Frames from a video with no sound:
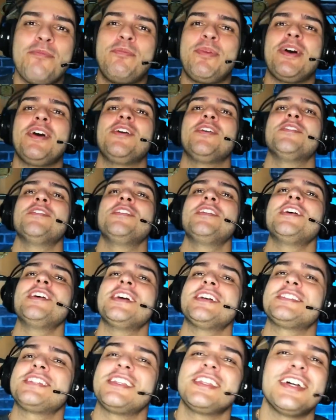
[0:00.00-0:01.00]
a pau,
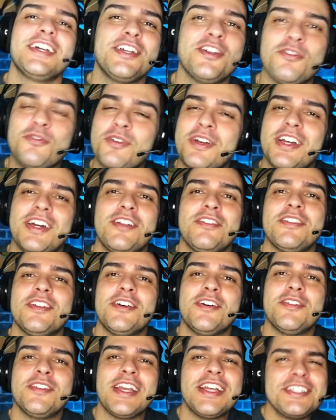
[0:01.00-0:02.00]
né? Essa daí eu não quero
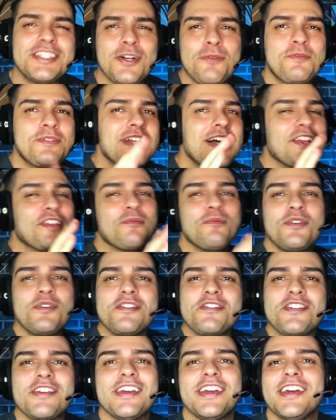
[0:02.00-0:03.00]
não. Nem se eu precisasse
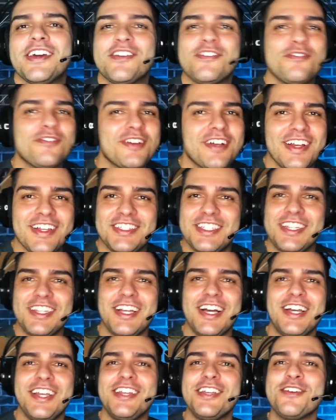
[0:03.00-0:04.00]
muito dinheiro, eu não quero essa
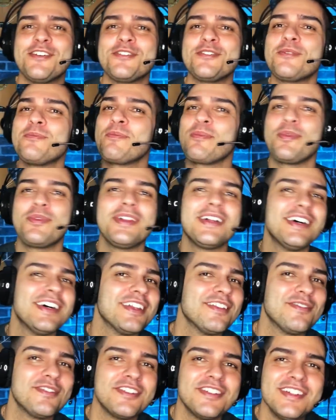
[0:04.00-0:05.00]
daí, eu tô
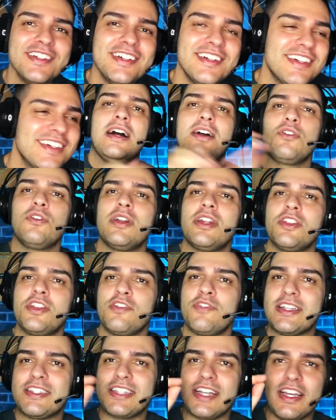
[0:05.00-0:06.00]
pulando, viu? Agora a
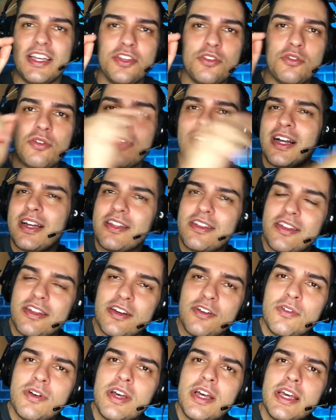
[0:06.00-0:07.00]
gente vai sair do
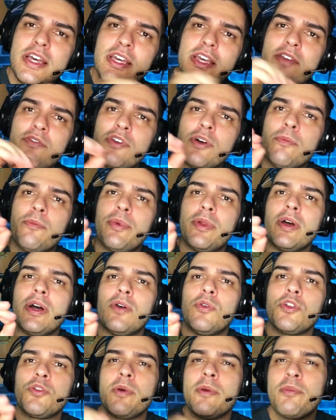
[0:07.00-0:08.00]
caixão e vamos para a
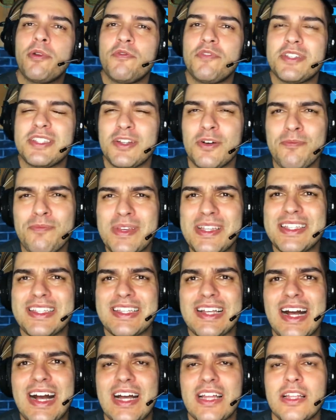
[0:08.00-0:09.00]
última profissão
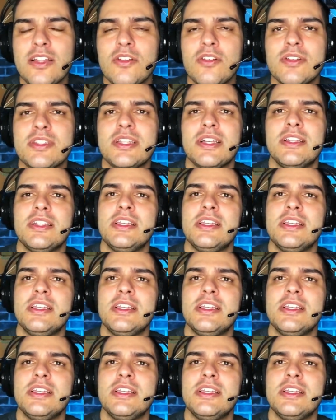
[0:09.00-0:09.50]
bizarra da nossa